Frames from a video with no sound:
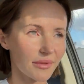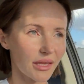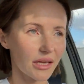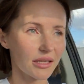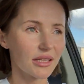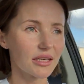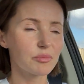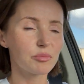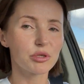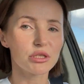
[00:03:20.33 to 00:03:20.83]

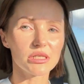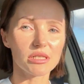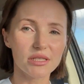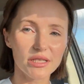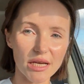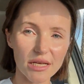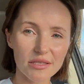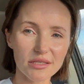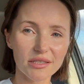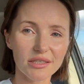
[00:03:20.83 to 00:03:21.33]
Она после
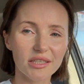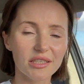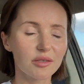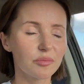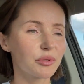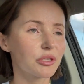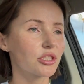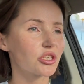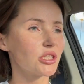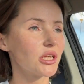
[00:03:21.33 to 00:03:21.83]
садика и
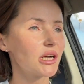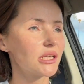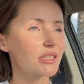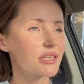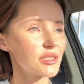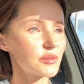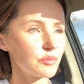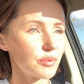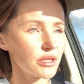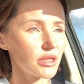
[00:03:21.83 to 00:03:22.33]
пришла, она
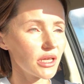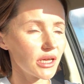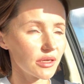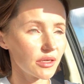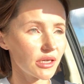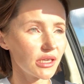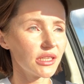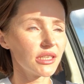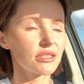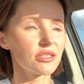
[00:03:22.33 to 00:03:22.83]
спала.
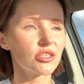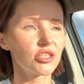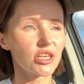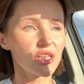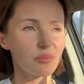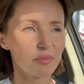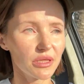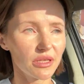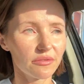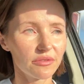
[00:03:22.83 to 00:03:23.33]
Она
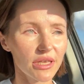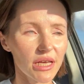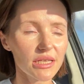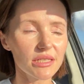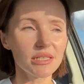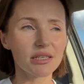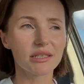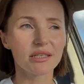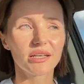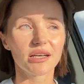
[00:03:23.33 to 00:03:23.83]
сначала была в
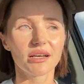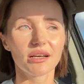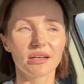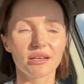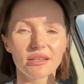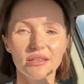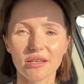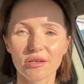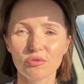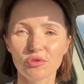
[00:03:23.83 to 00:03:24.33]
яслях, а
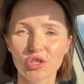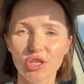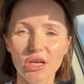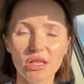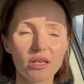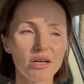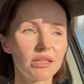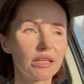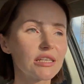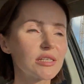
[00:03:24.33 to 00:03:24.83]
когда я
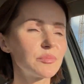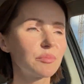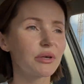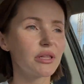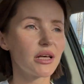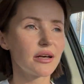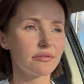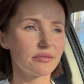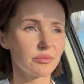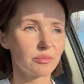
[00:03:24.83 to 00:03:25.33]
уезжала, она
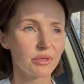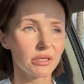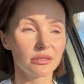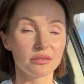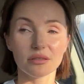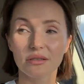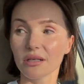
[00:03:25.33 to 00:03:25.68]
спала в обед.